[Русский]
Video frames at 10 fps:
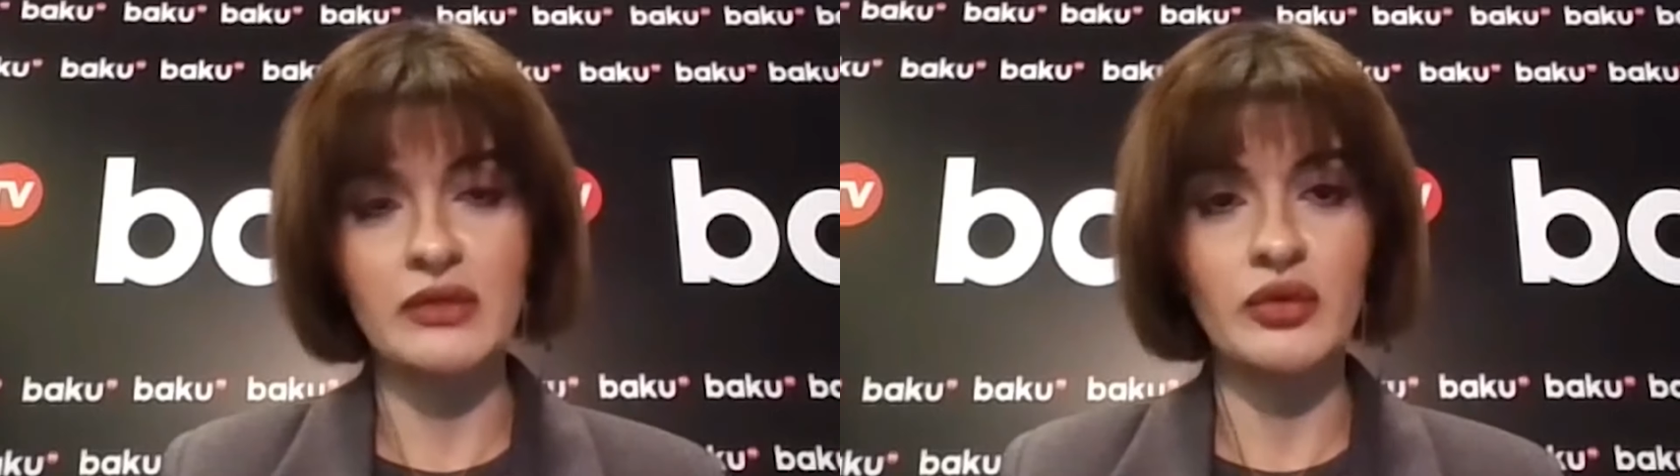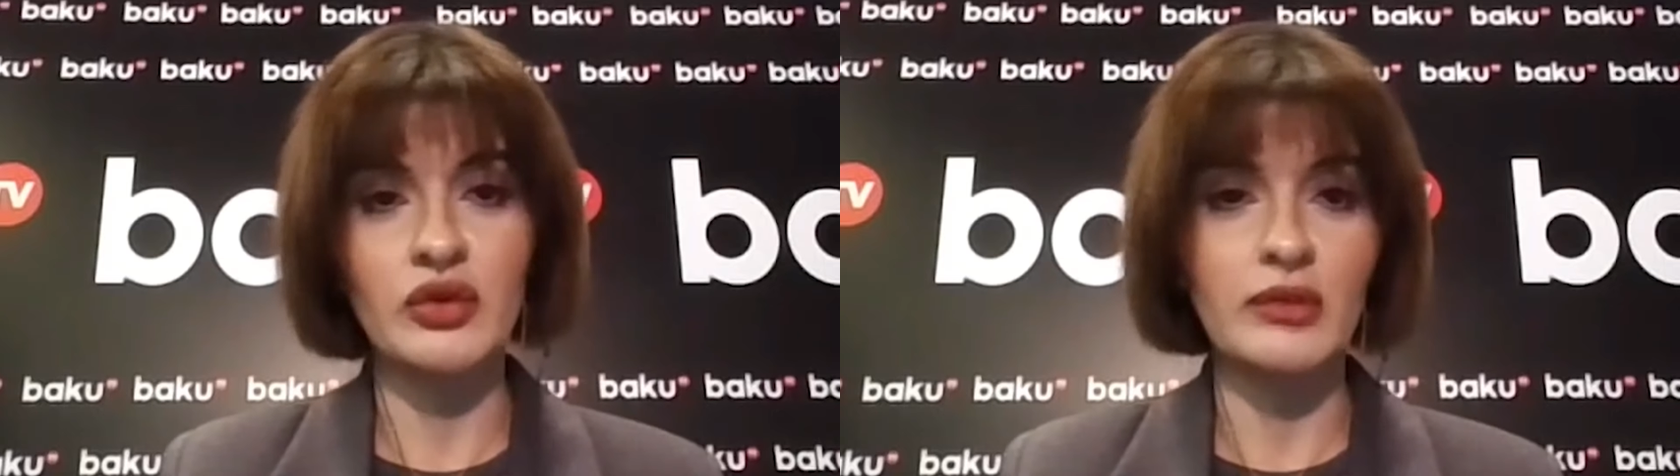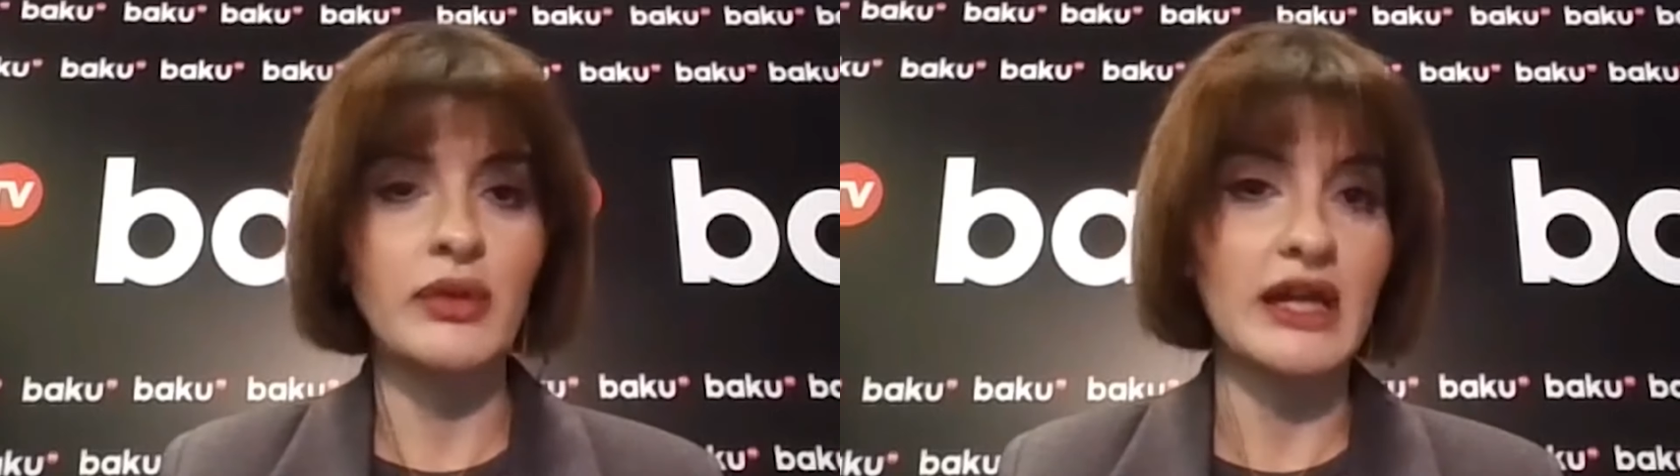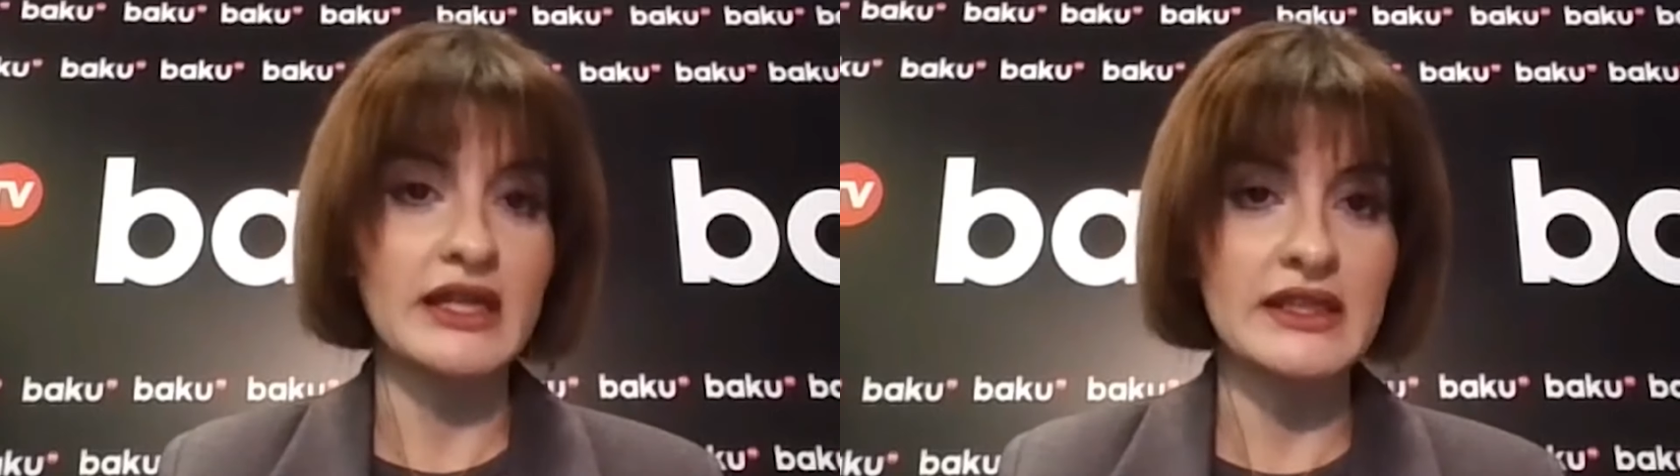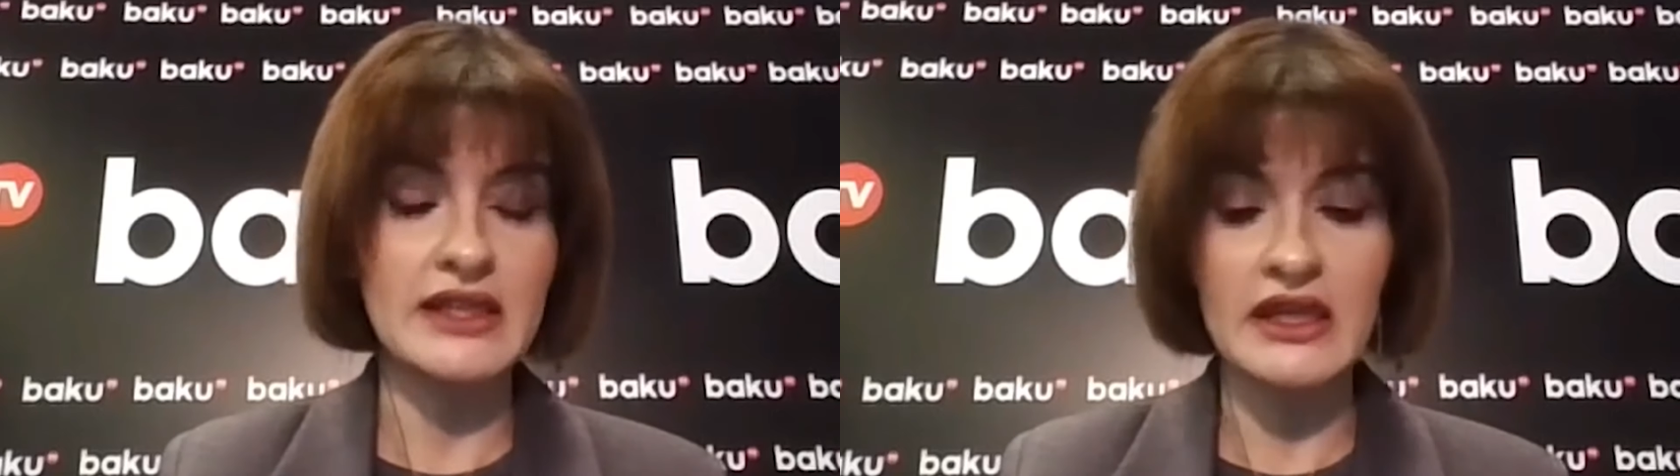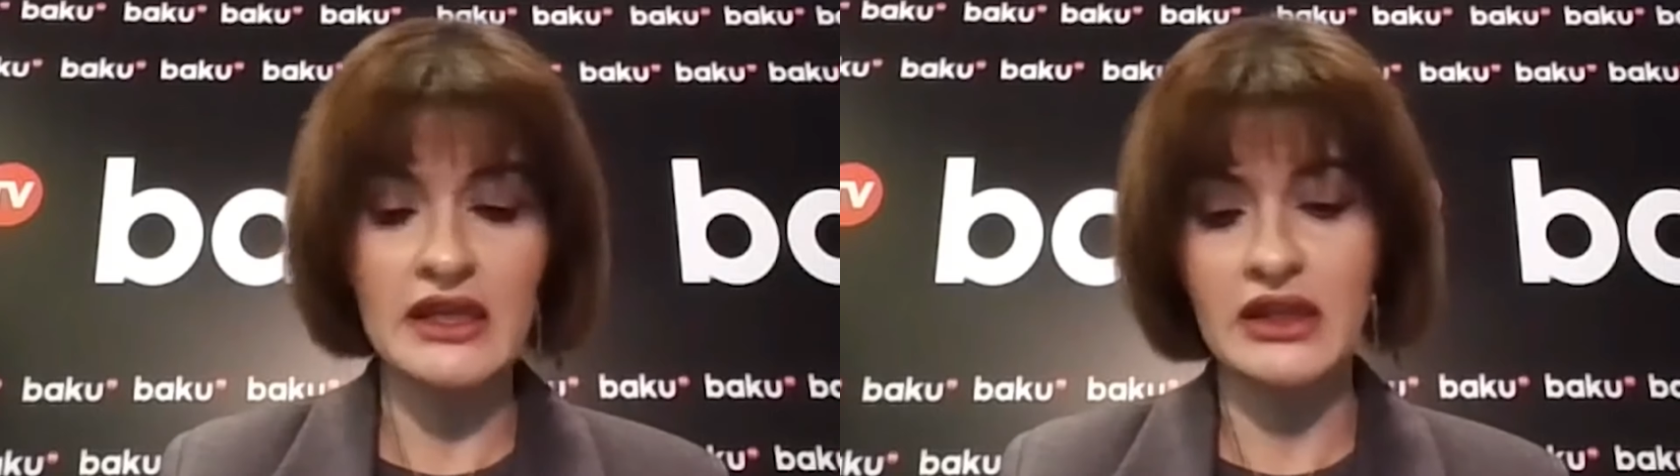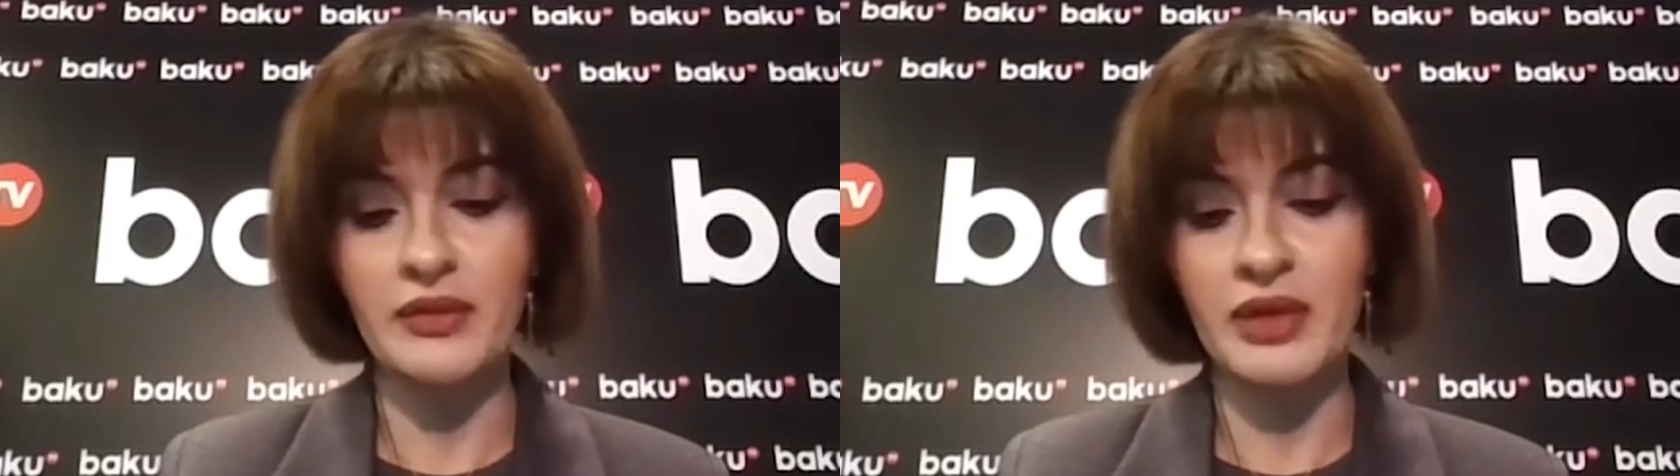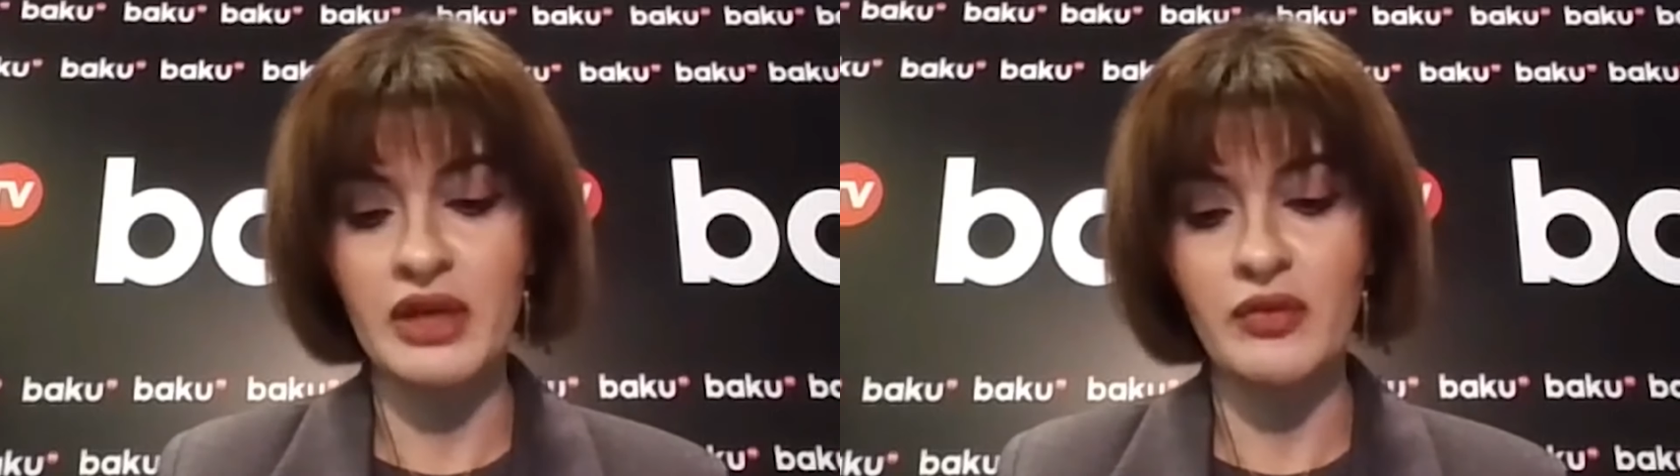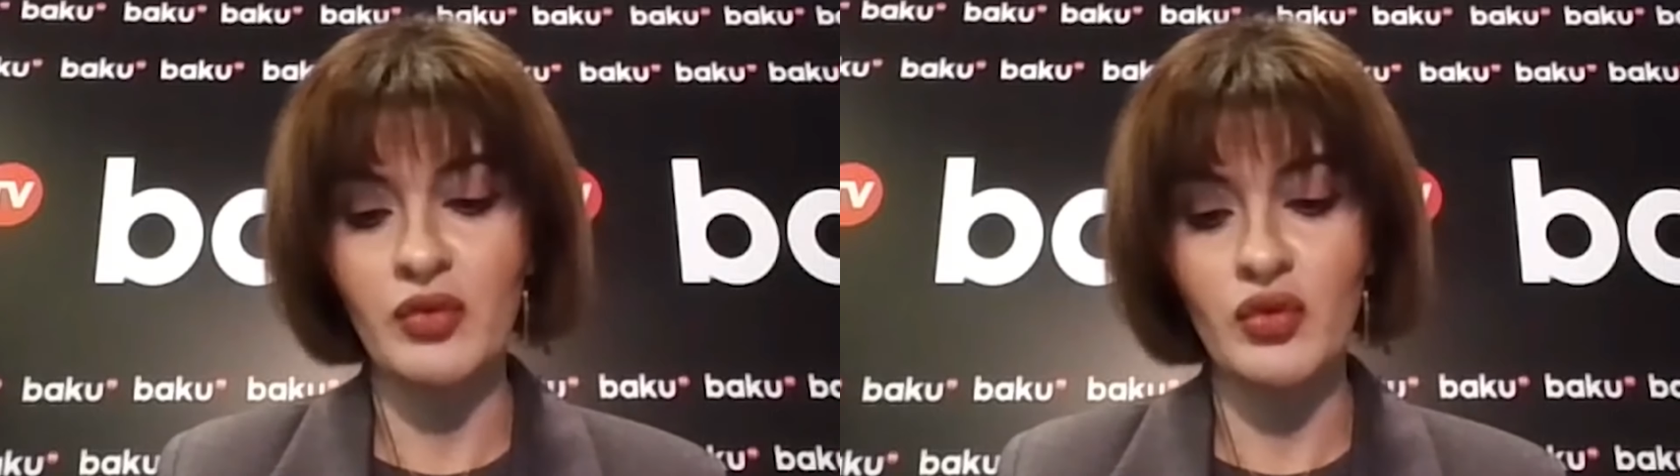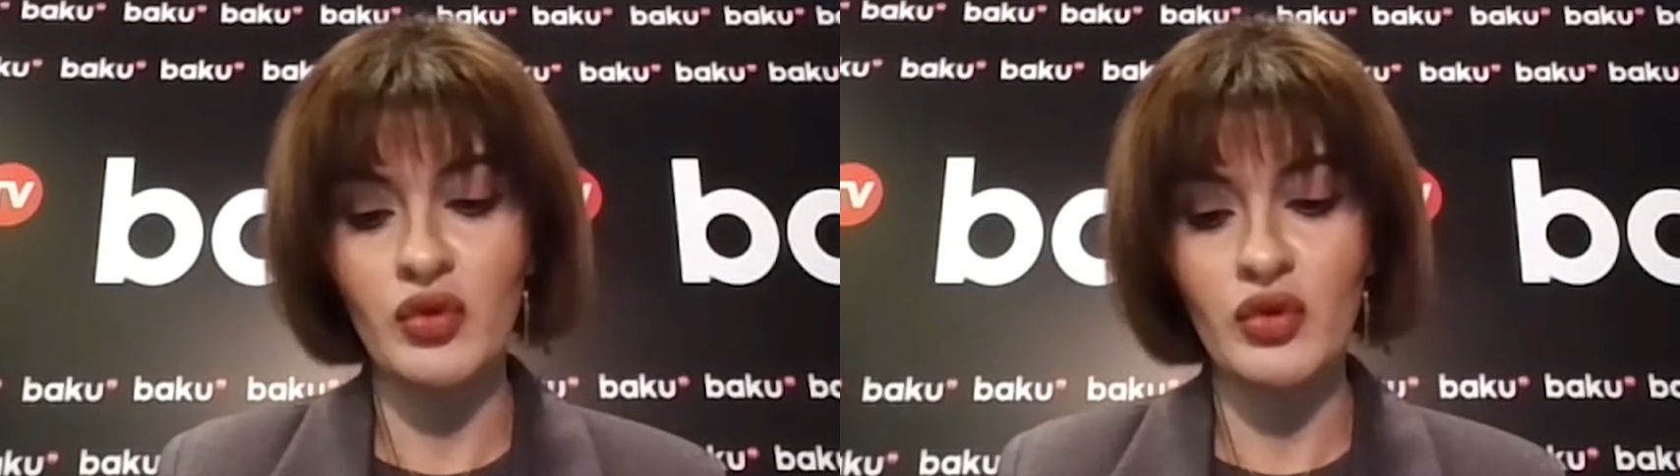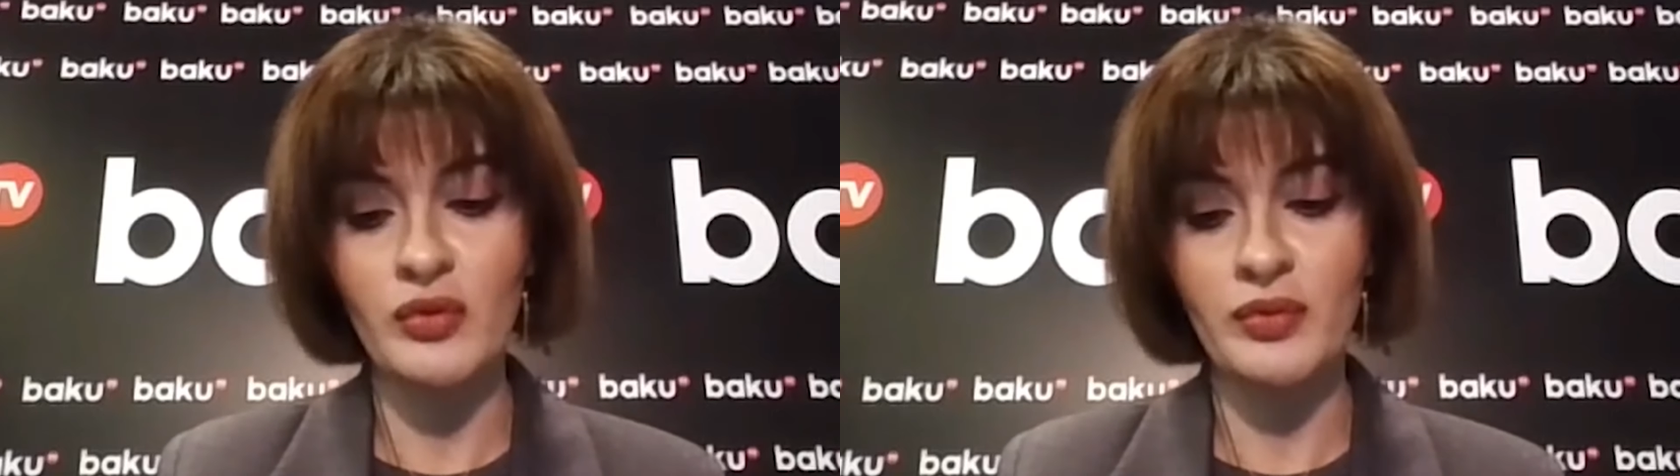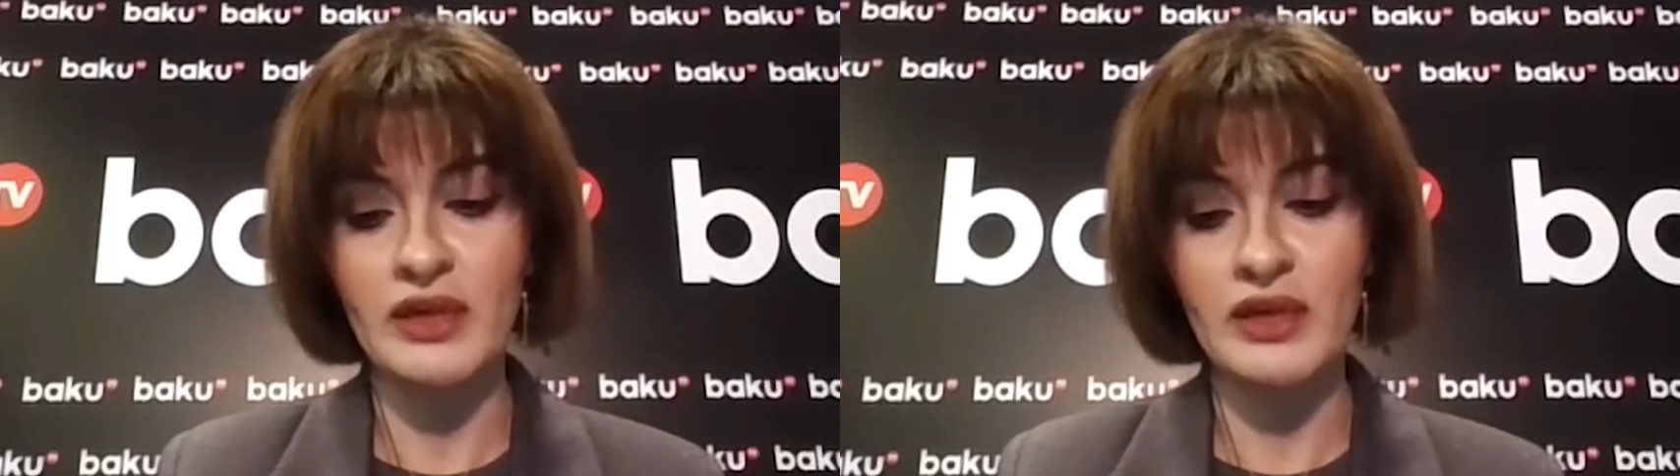будто бы Россия напрямую